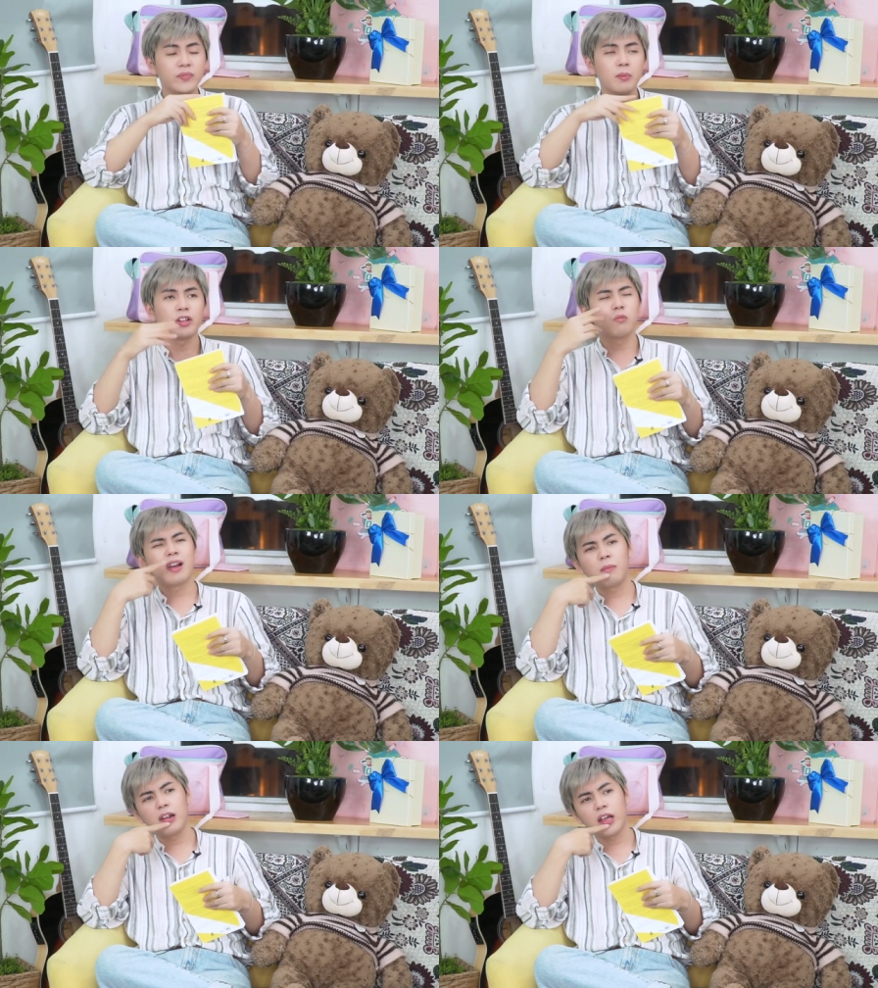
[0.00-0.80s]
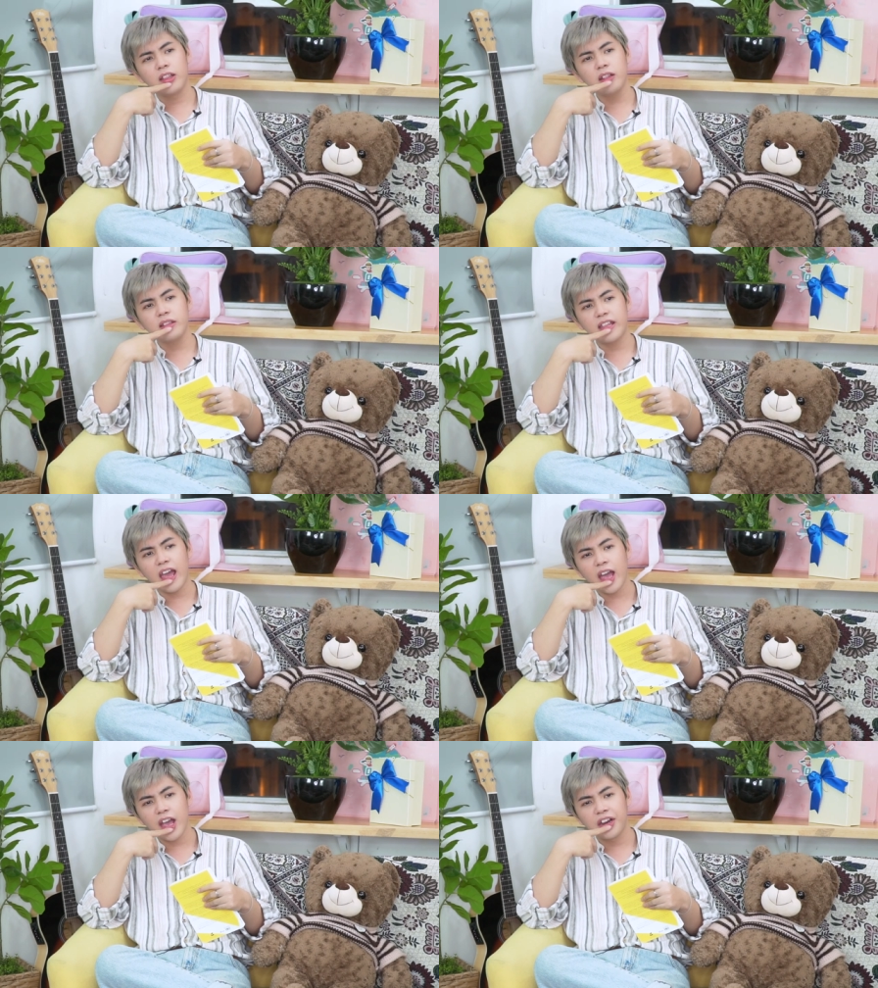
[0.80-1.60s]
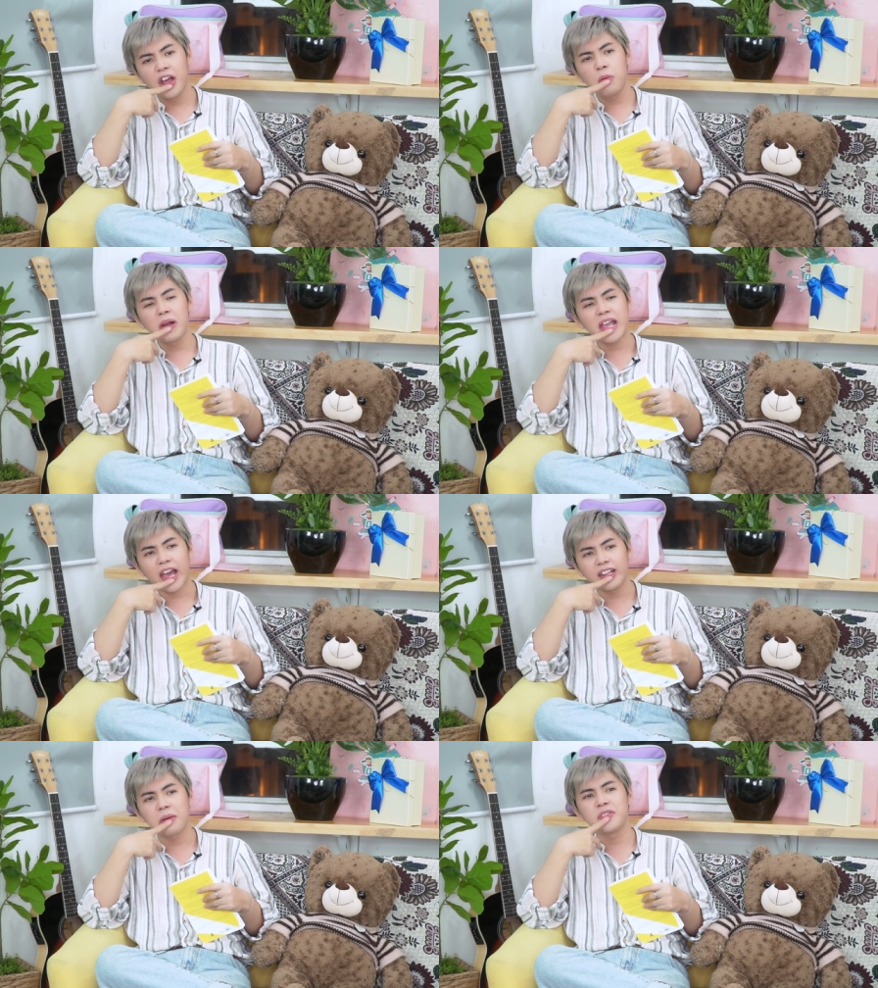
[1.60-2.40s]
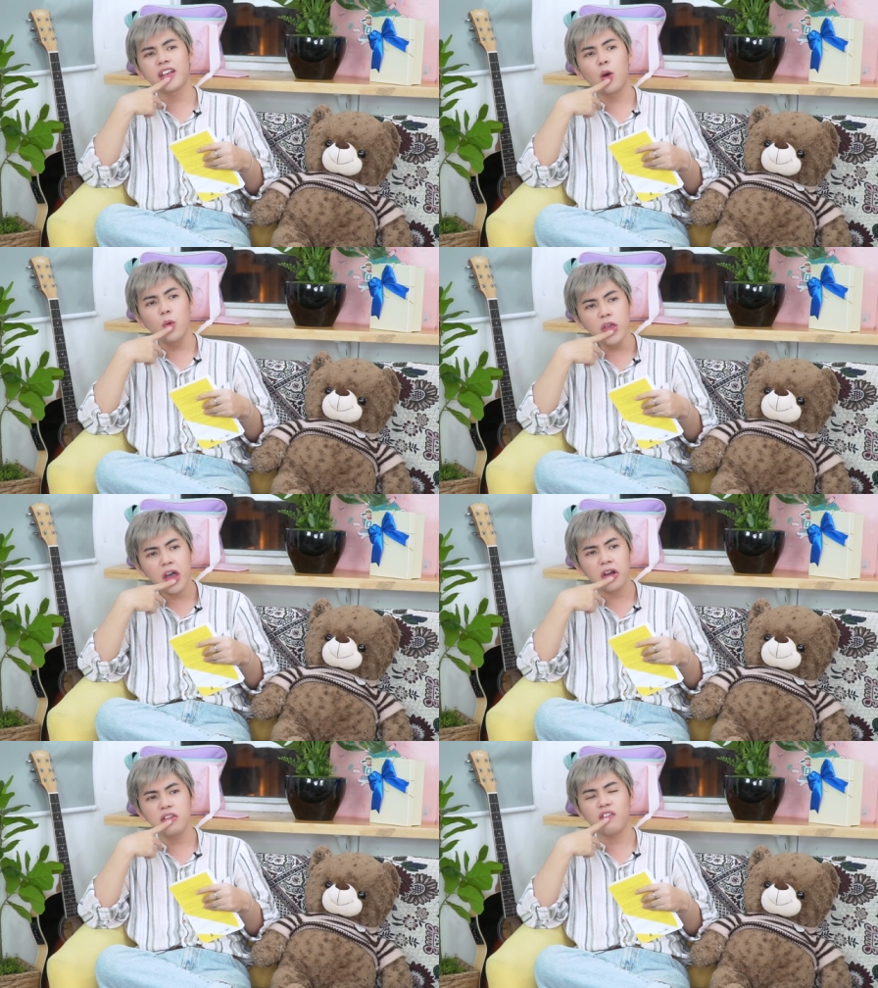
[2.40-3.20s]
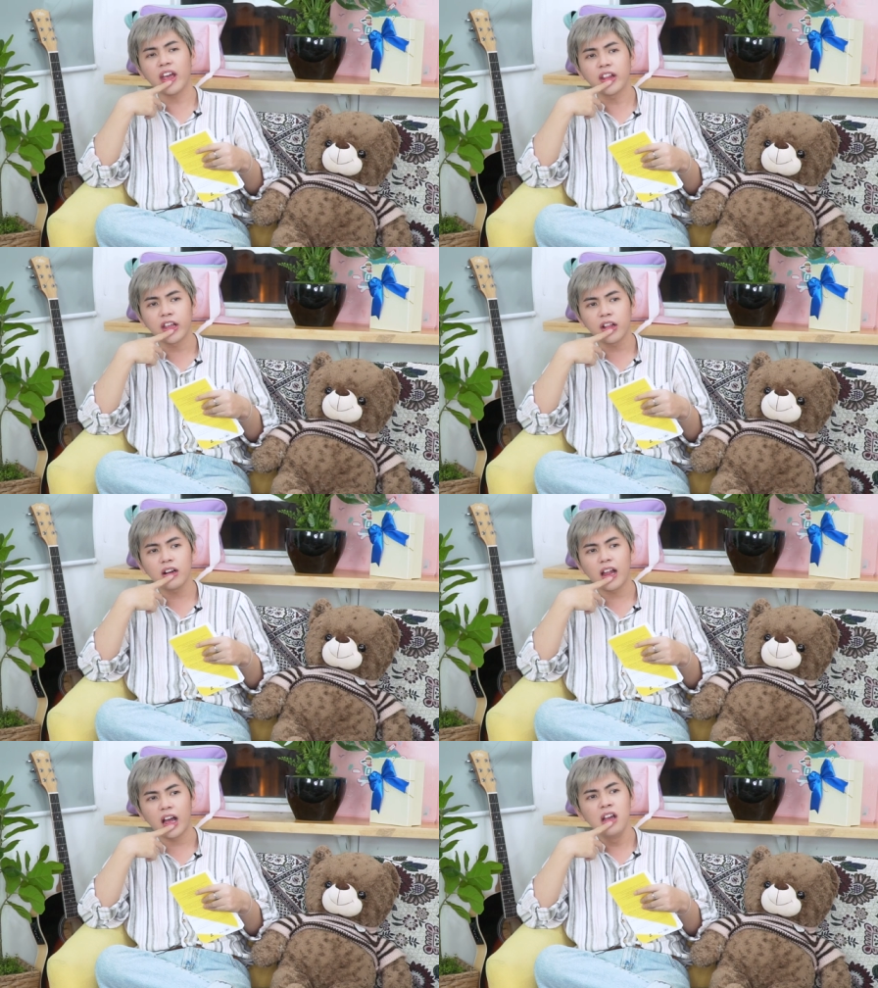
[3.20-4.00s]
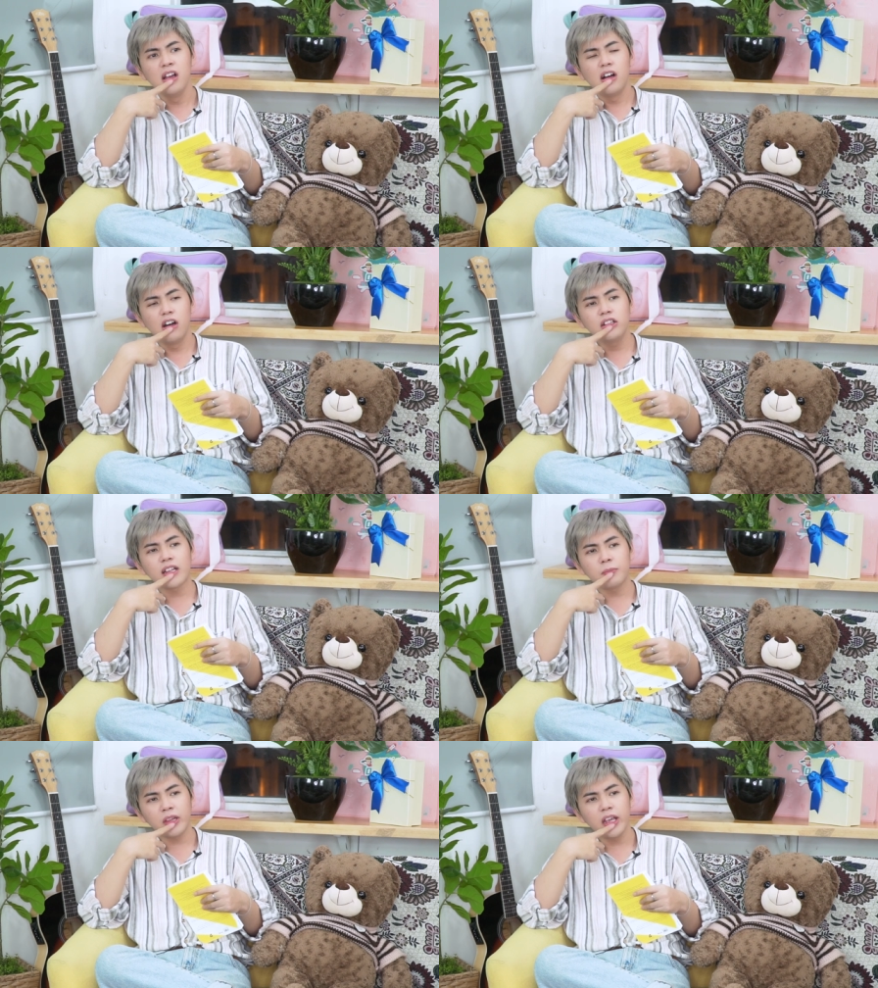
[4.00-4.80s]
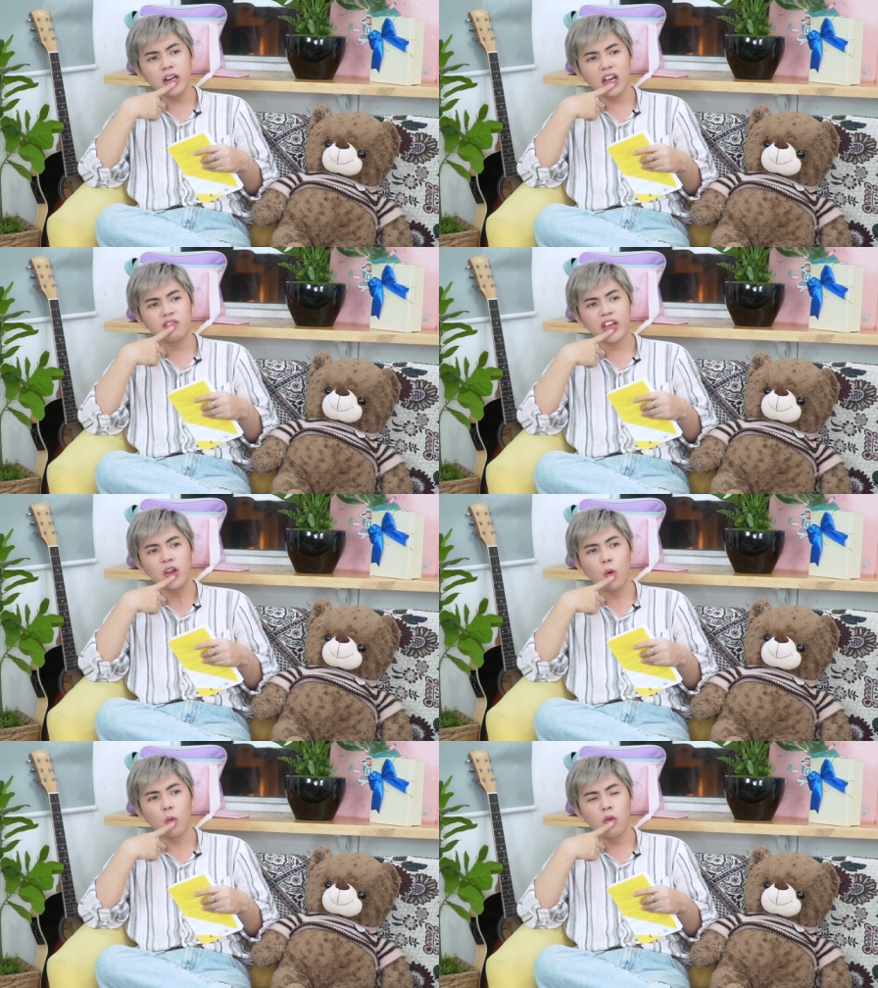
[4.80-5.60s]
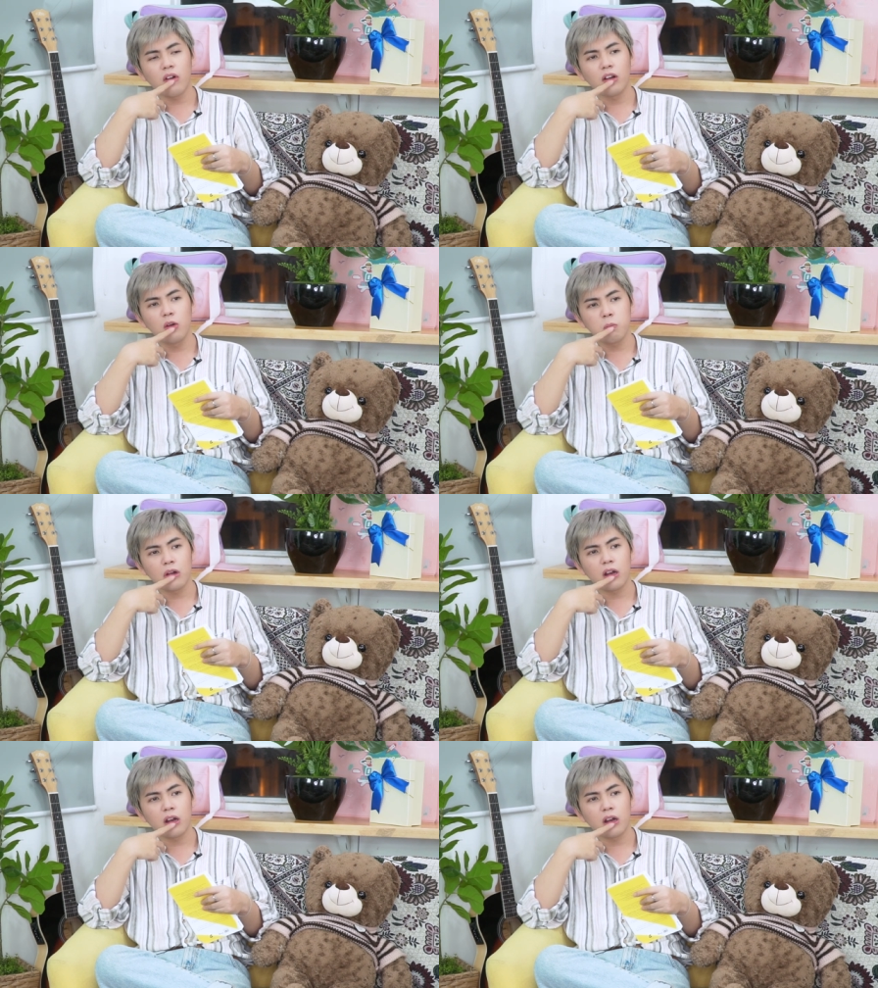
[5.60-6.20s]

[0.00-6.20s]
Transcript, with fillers: Thì mình cũng ngẫm lại là chết cha, nếu mà dậy tầm sáu giờ như vậy thì tức là hơn tám tiếng là phải ngủ vào lúc